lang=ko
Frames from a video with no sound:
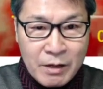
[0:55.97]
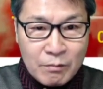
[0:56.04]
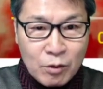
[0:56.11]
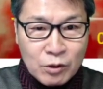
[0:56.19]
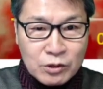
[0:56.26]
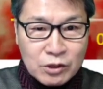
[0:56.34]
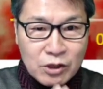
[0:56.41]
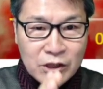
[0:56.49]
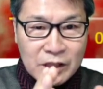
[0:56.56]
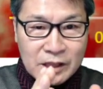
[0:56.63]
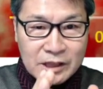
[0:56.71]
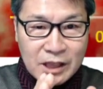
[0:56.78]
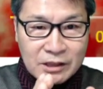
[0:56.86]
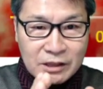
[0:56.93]
본선
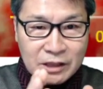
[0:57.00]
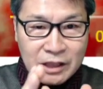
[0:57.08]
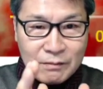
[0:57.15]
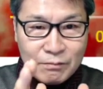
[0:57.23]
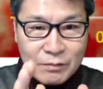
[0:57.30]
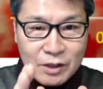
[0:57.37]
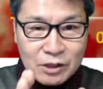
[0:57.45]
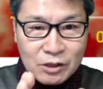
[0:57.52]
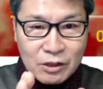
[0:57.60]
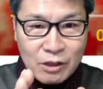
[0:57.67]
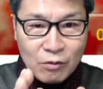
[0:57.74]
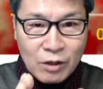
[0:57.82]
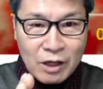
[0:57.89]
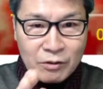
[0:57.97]
1차전 팀 미션에
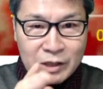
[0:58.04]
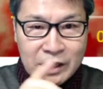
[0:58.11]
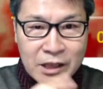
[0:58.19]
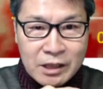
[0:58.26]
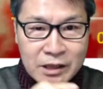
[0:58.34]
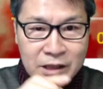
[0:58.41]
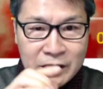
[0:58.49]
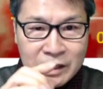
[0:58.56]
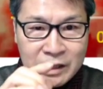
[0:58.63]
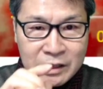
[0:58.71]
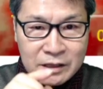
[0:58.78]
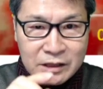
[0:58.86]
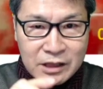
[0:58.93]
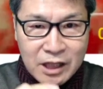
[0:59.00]
올라온
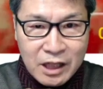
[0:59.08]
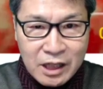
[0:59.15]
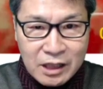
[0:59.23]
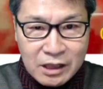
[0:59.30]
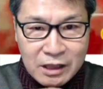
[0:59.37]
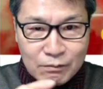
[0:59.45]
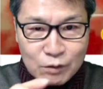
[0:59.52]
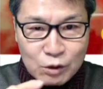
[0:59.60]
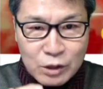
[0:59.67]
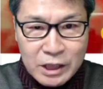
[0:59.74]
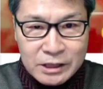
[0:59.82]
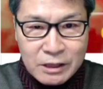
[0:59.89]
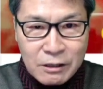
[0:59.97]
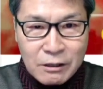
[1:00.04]
73개 팀
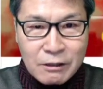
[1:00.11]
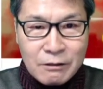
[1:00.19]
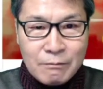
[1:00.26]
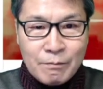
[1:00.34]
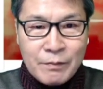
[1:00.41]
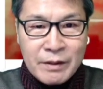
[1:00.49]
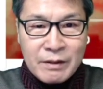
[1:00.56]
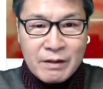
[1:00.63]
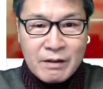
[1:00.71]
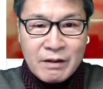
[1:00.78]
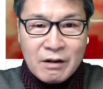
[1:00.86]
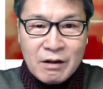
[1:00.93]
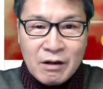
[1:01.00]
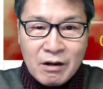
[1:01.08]
중에서
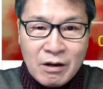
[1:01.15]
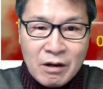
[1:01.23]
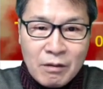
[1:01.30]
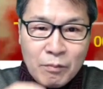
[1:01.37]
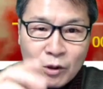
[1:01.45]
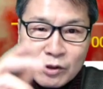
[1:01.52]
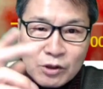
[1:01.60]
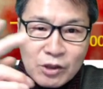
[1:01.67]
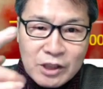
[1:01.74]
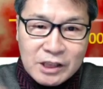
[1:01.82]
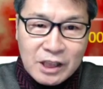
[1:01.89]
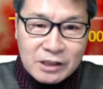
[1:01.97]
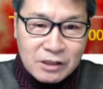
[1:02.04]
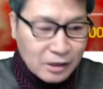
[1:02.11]
어, 본선
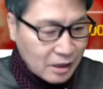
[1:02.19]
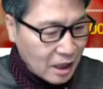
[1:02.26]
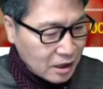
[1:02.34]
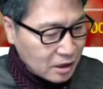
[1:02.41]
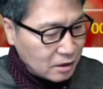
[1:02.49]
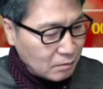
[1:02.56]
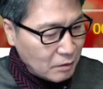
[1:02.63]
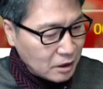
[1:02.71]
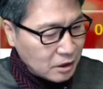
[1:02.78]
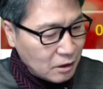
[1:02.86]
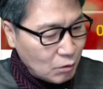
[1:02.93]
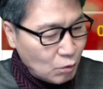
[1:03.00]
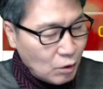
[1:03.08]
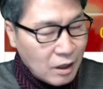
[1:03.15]
2차전
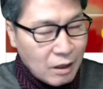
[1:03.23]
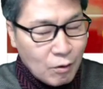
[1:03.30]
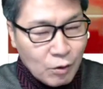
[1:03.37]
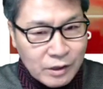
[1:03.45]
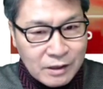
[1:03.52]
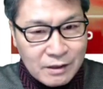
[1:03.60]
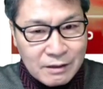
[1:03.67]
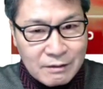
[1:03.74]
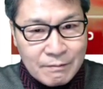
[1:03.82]
데스매치에 올라온